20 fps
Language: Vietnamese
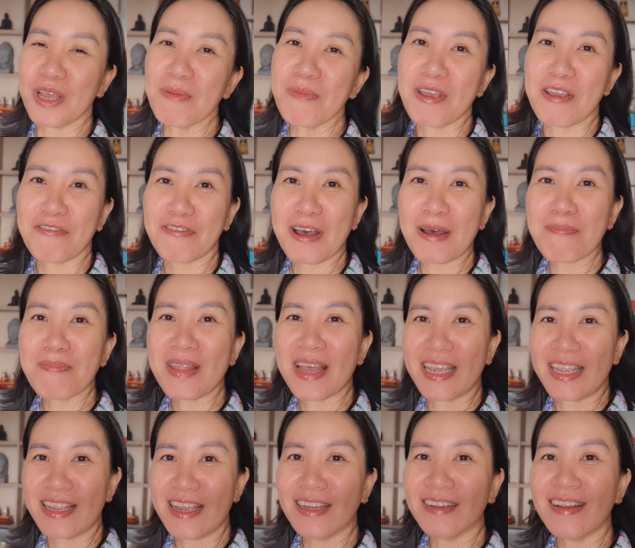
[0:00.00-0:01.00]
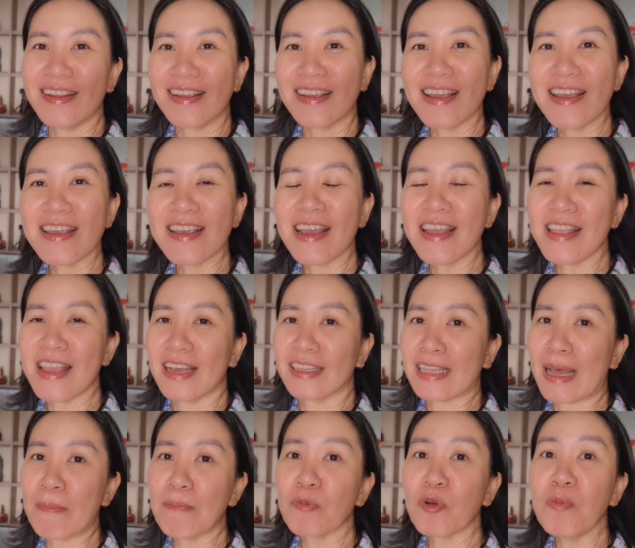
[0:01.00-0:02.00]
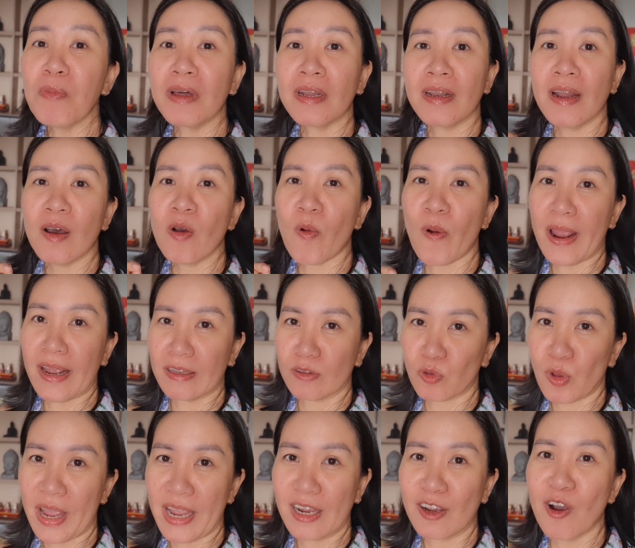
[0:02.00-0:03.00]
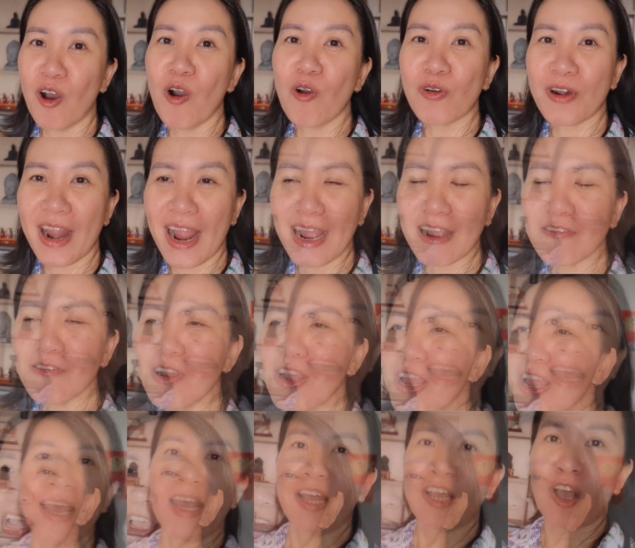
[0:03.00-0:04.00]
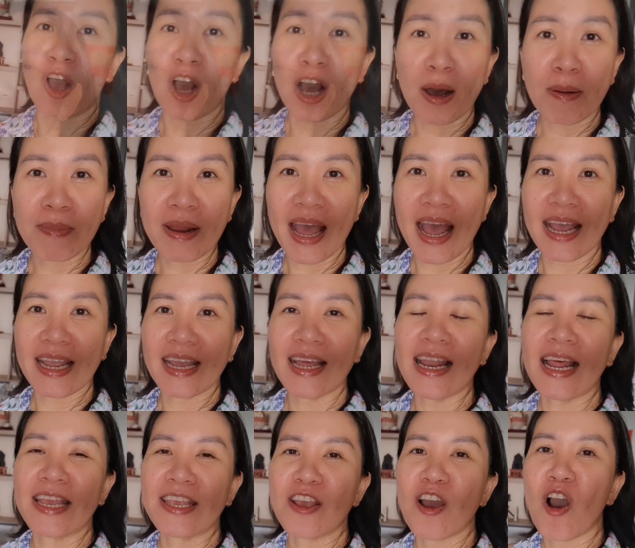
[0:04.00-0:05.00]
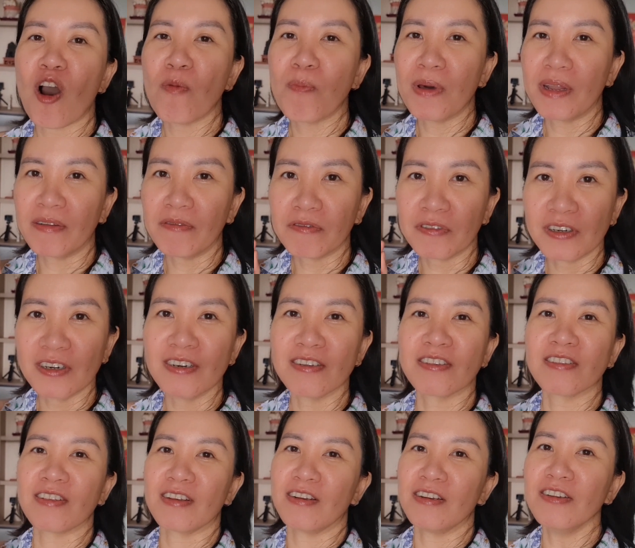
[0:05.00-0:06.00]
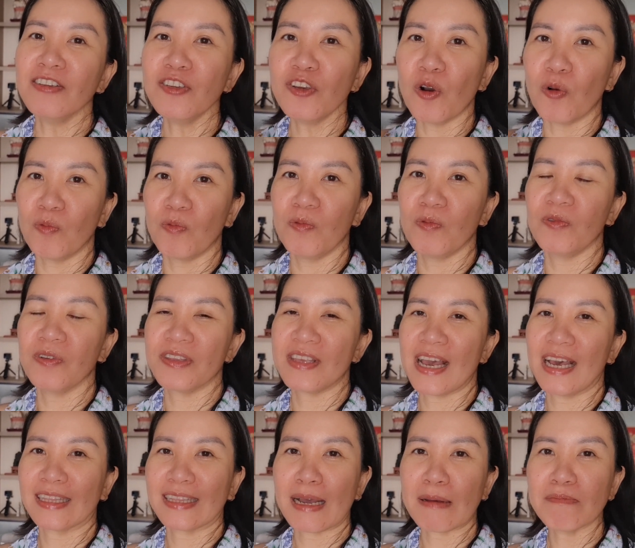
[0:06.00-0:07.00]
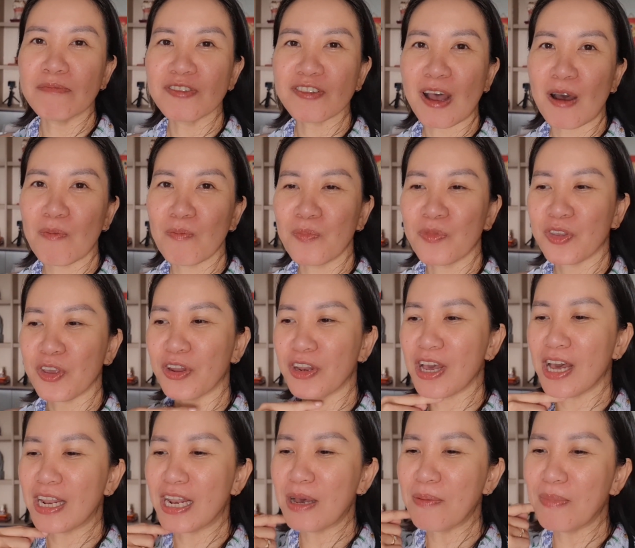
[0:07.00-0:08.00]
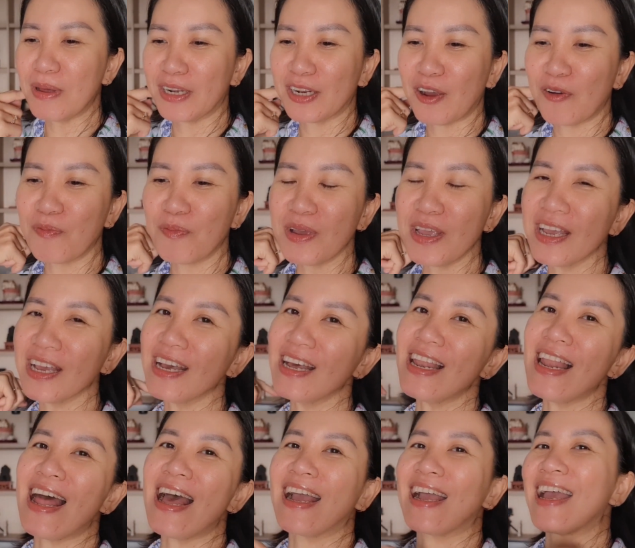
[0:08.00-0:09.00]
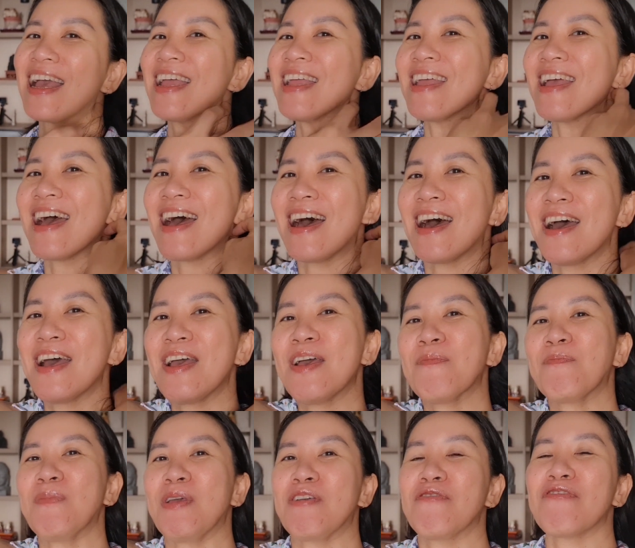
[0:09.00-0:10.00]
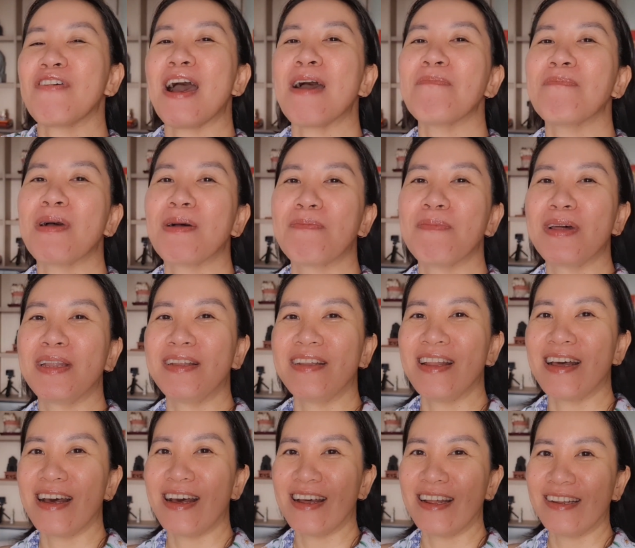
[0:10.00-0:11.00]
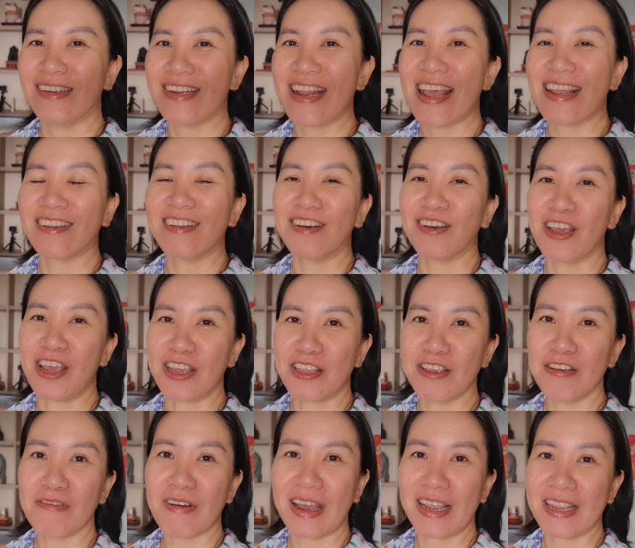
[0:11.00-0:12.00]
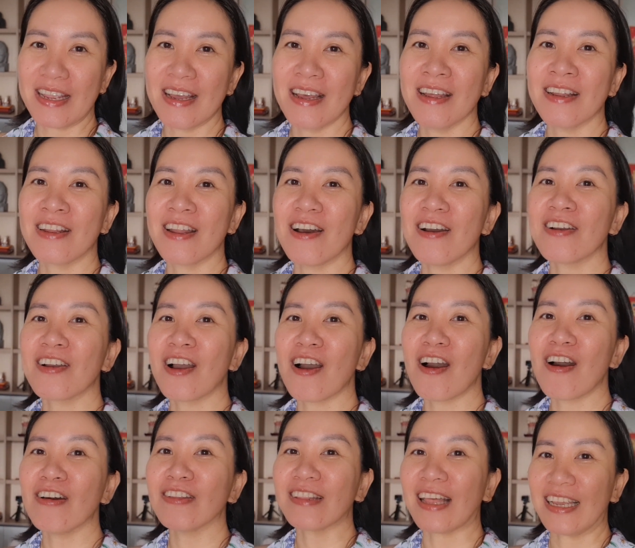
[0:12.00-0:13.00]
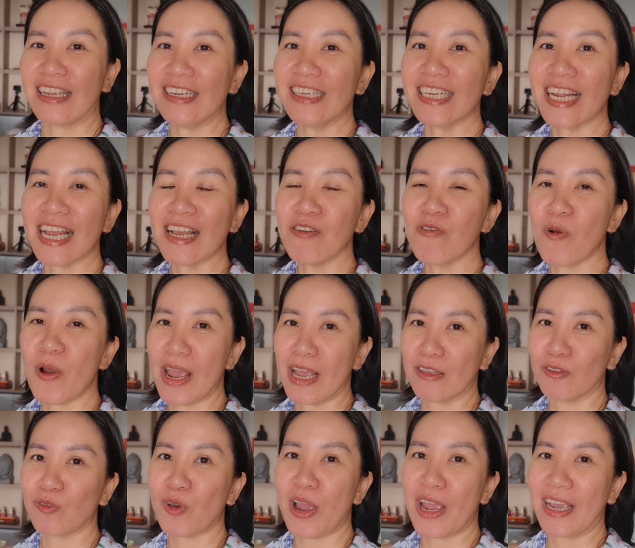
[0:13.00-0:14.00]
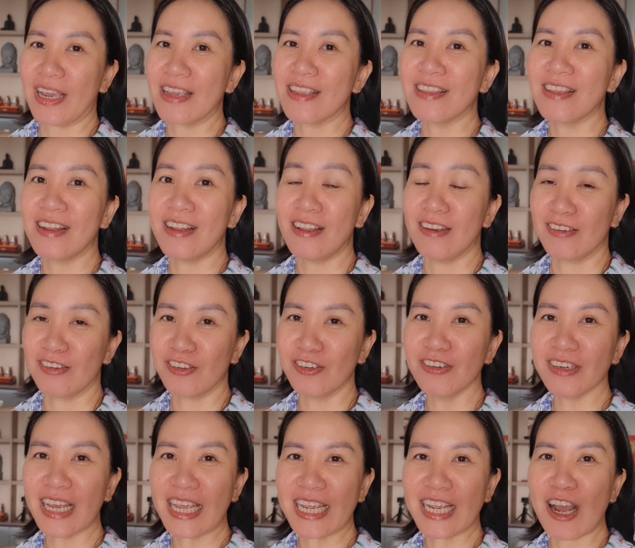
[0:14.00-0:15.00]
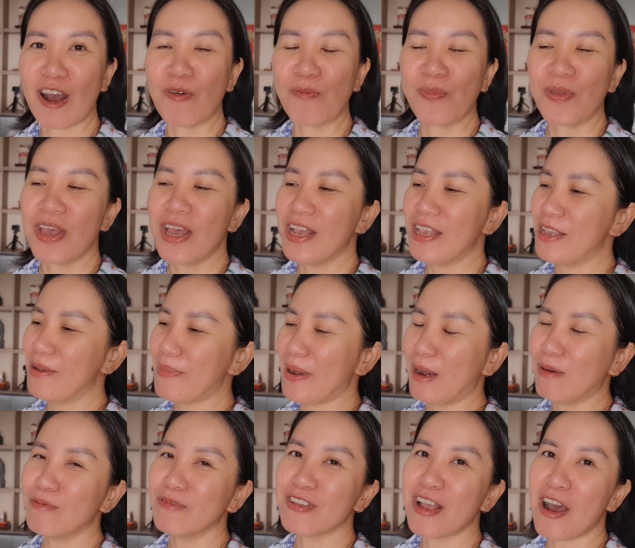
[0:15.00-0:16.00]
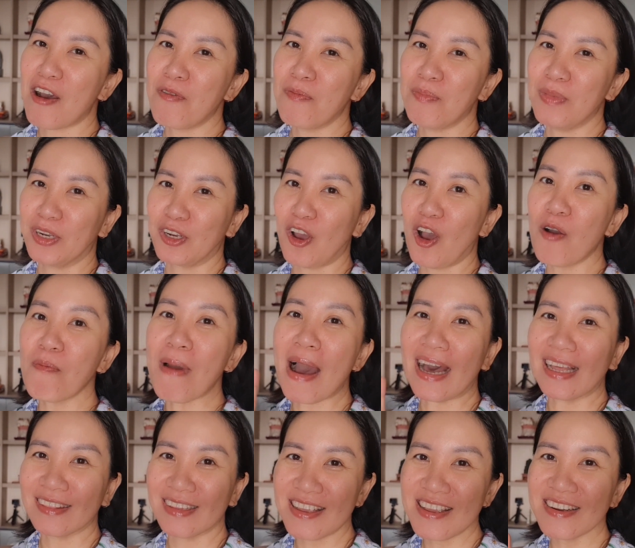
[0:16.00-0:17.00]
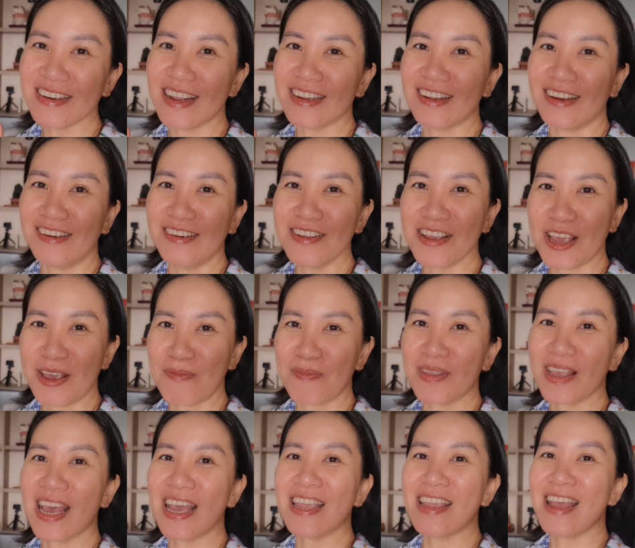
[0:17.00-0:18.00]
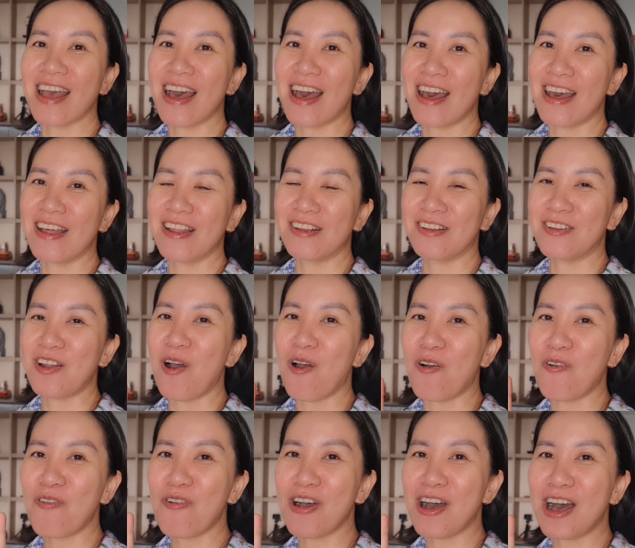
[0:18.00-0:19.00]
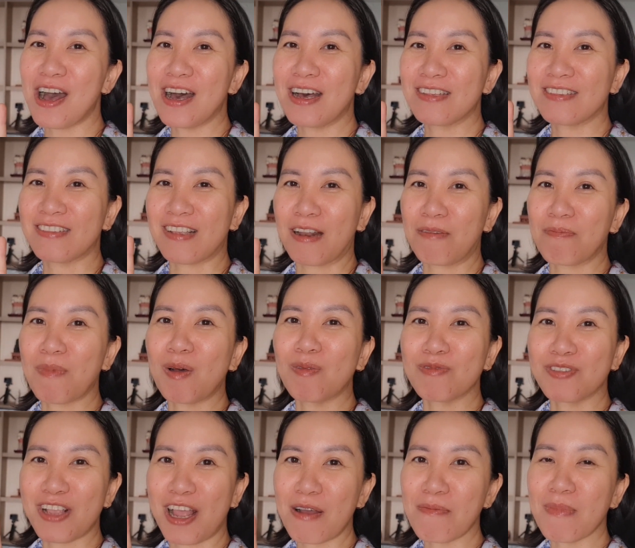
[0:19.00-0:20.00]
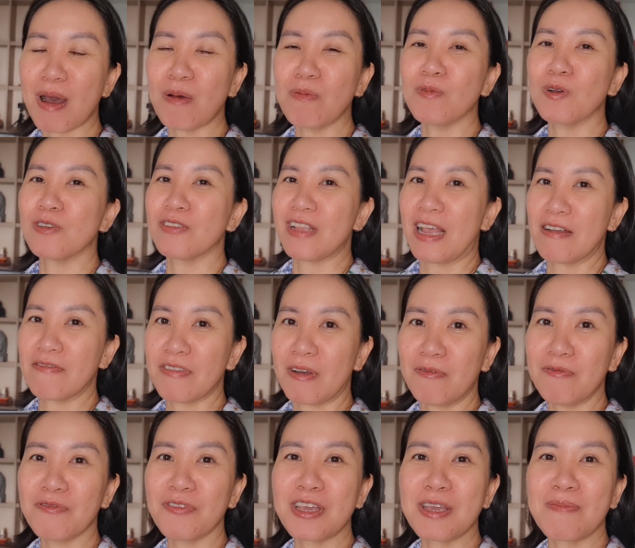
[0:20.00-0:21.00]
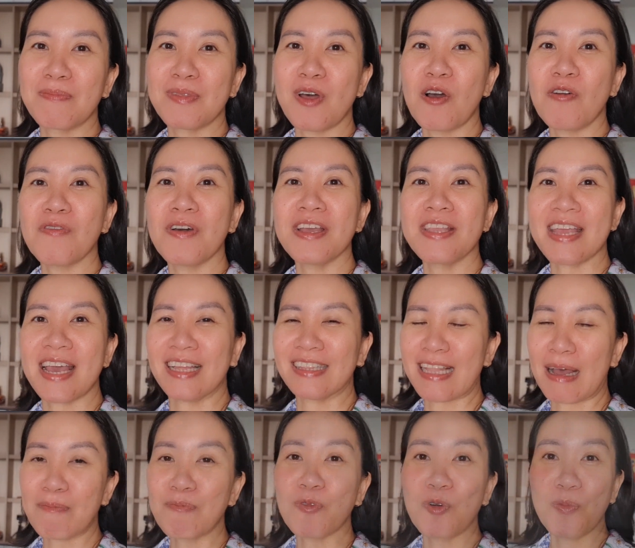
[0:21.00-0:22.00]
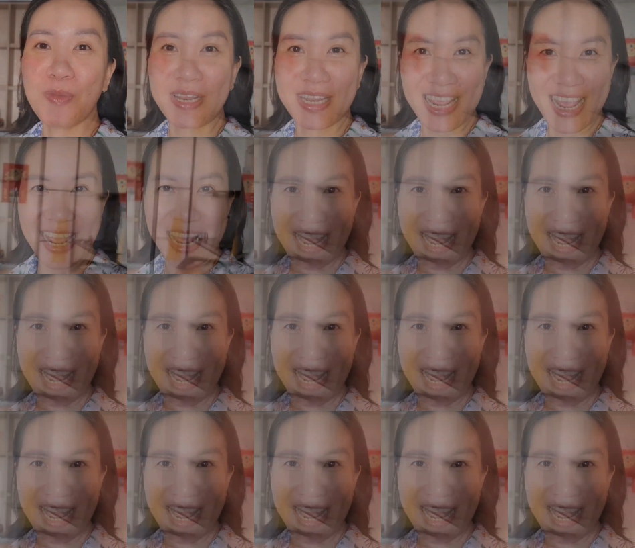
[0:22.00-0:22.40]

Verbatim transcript: cái biện pháp này á, thì khi cái nhà tắm của mình nó hoàn toàn khô ráo còn hôm nay á, là do mình vừa sử dụng nhà tắm xong cho nên á, mình không biết á, là cái à, biện pháp mà mình à, đang thực hiện như vậy á, nó có tẩy trắng hoàn toàn như lần trước hay không nhưng mà không sao mình có 3 tiếng để thử nghiệm cái à, độ à, sạch bông sáng bóng của sản phẩm viêm đối với nhà tắm của mình nha